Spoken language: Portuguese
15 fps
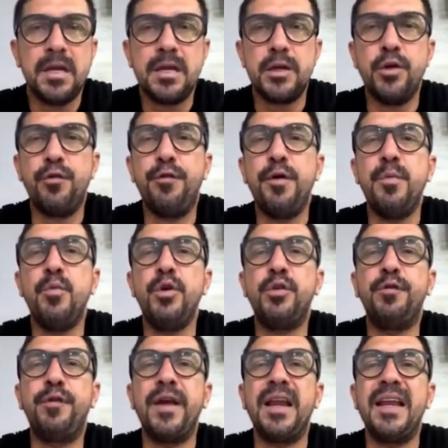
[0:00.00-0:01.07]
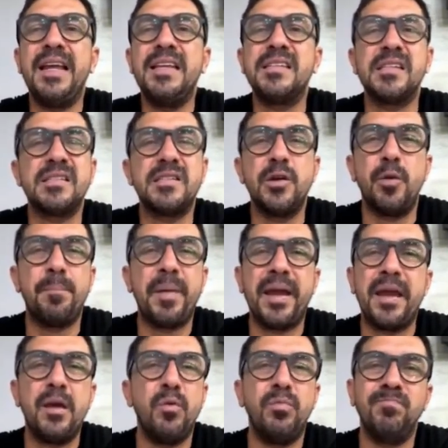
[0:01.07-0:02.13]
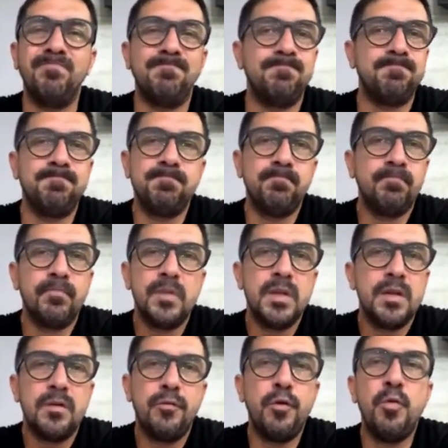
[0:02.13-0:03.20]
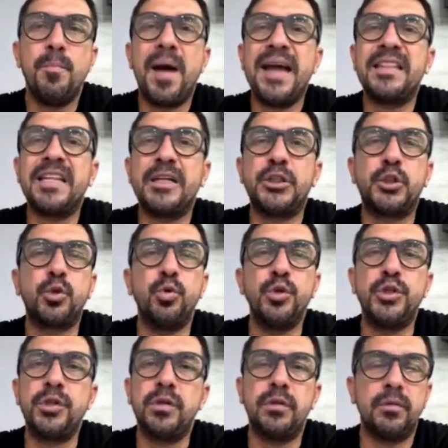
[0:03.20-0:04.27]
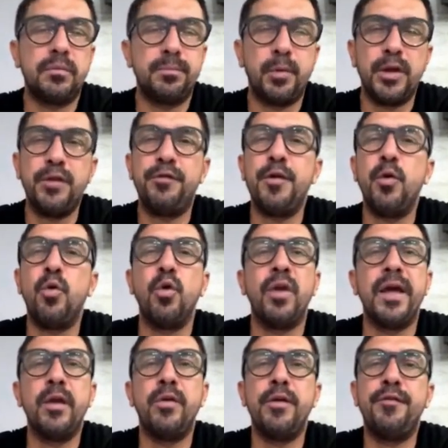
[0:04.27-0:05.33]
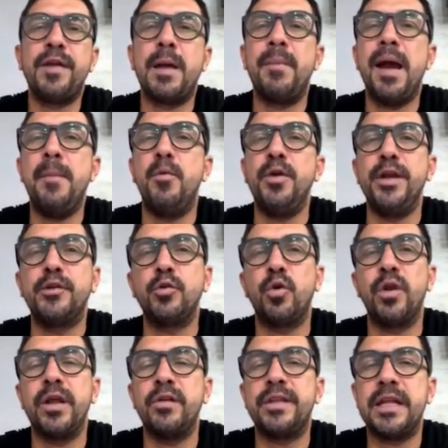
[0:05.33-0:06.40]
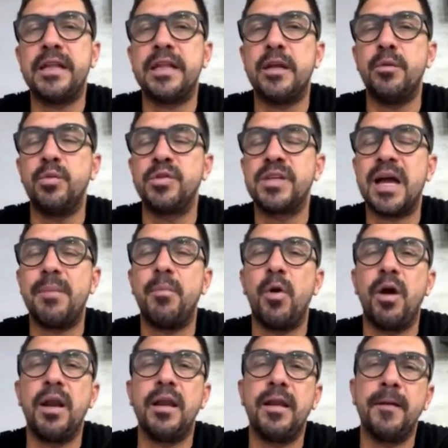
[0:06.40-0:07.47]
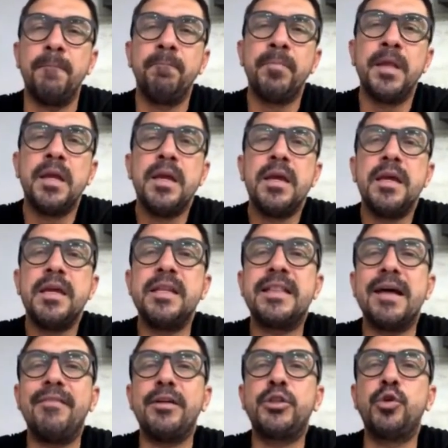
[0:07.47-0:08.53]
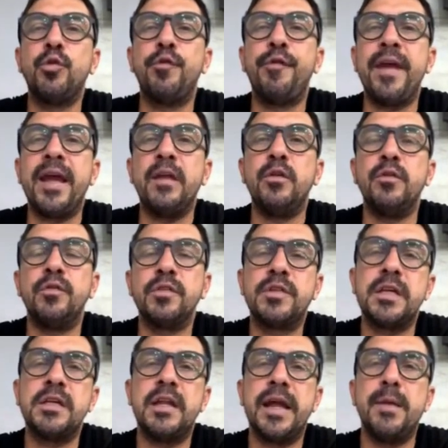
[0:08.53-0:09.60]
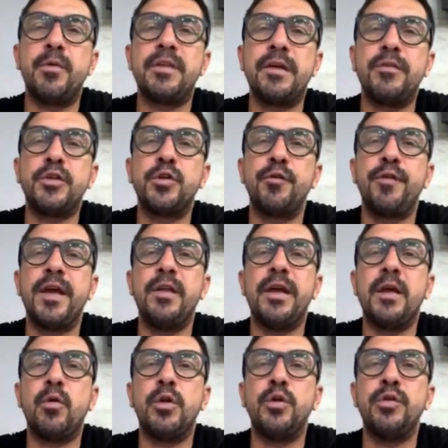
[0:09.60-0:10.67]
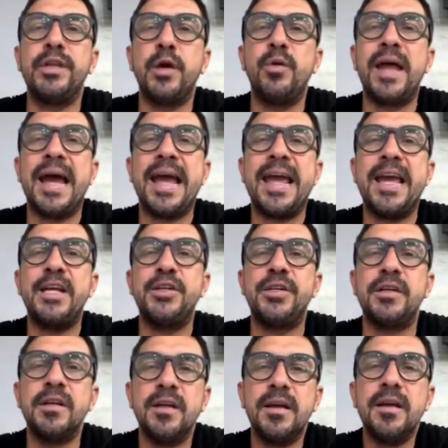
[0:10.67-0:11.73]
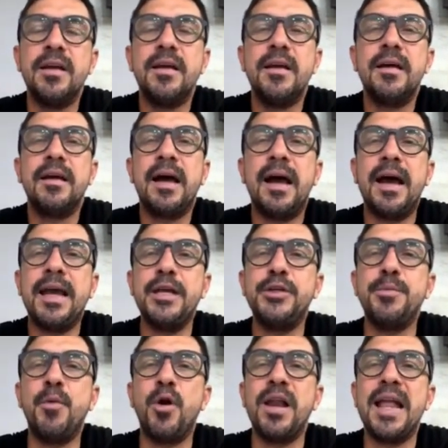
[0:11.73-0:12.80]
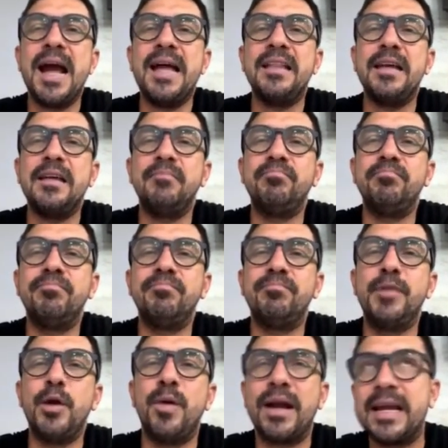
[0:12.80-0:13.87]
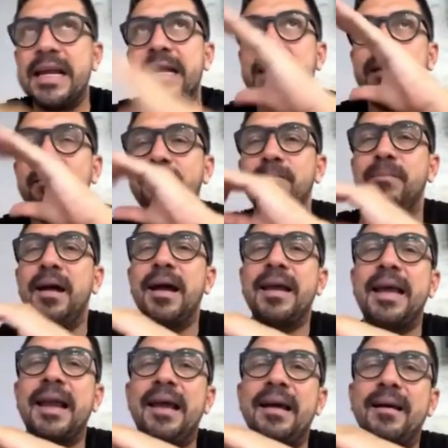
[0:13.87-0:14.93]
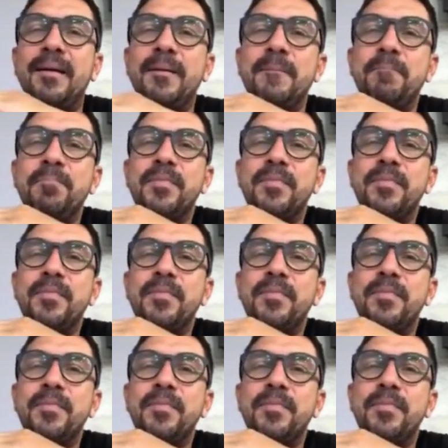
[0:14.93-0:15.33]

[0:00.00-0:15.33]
e eu fui muito feliz, assim, eu peguei um. Foi um baita chute, pode ver o goleiro, e fica mais bonito o goleiro tentando buscar a bola, né? E tava chovendo, vocês lembram? Tava chovendo, aí quando deu na rede, a rede molhada, aí deu aquele. aquela.